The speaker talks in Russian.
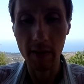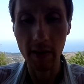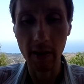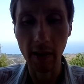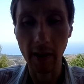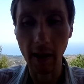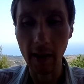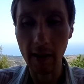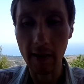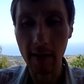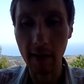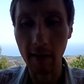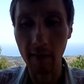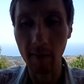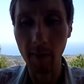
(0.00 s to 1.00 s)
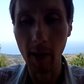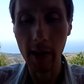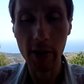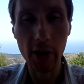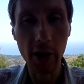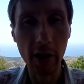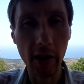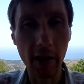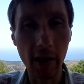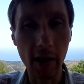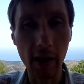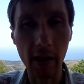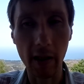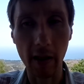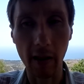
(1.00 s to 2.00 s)
растекается в большие
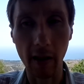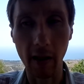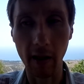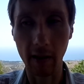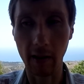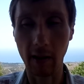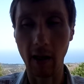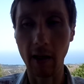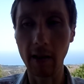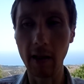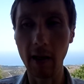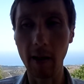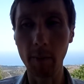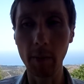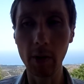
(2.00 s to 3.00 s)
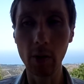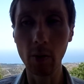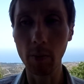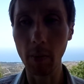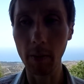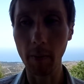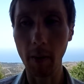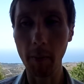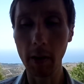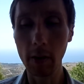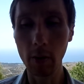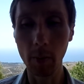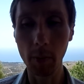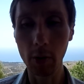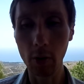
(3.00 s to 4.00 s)
грегоры, А когда мы думаем об
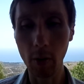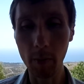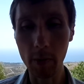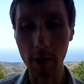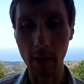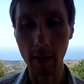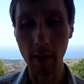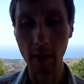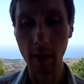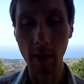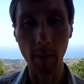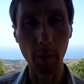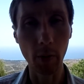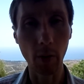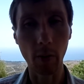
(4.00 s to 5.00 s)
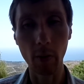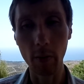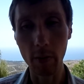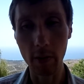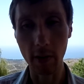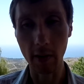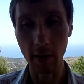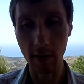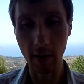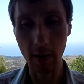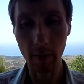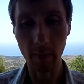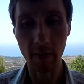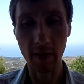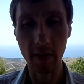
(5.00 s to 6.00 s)
одном и том же, много людей, здесь
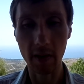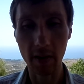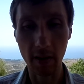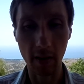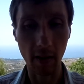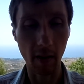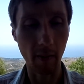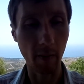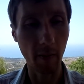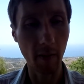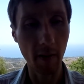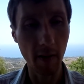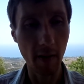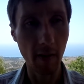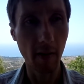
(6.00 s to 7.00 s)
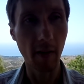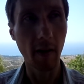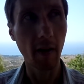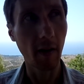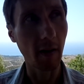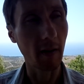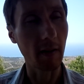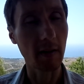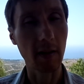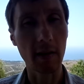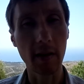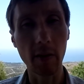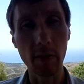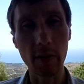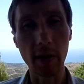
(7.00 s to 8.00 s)
а,
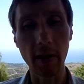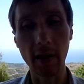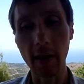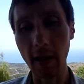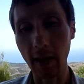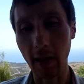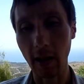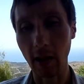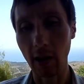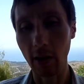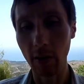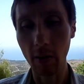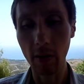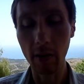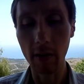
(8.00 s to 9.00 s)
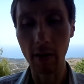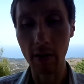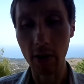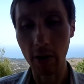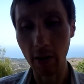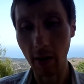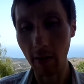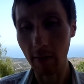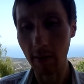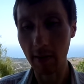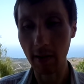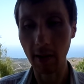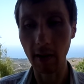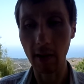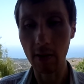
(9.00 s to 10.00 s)
создаются эгрегоры, которые начинают
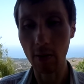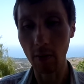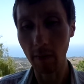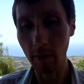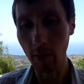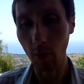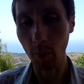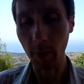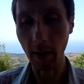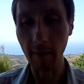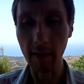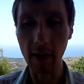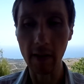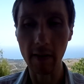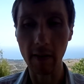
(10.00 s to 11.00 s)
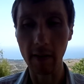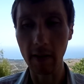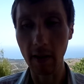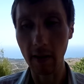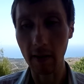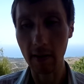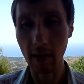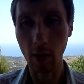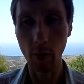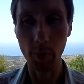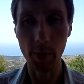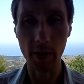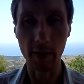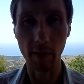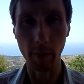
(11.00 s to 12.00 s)
согласованно управлять
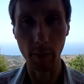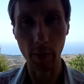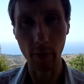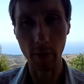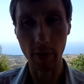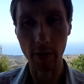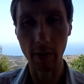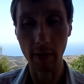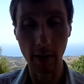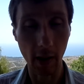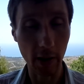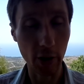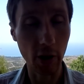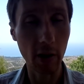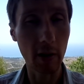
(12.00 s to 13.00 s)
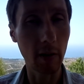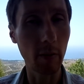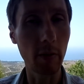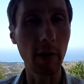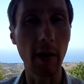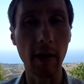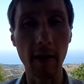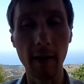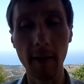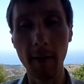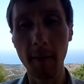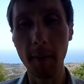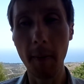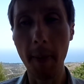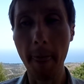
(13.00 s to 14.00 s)
сообществом, то есть, да, через людей.
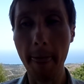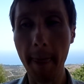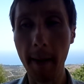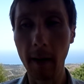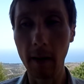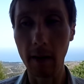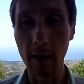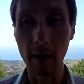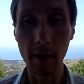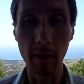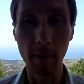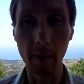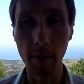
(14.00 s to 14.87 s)
И